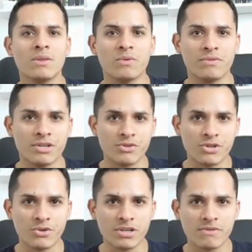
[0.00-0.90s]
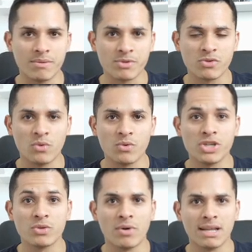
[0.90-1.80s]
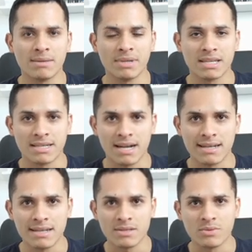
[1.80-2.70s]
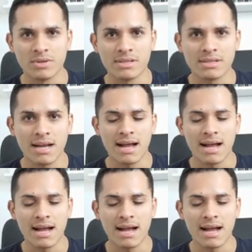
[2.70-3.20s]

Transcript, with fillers: No vídeo de hoje vamos continuar a praticar questões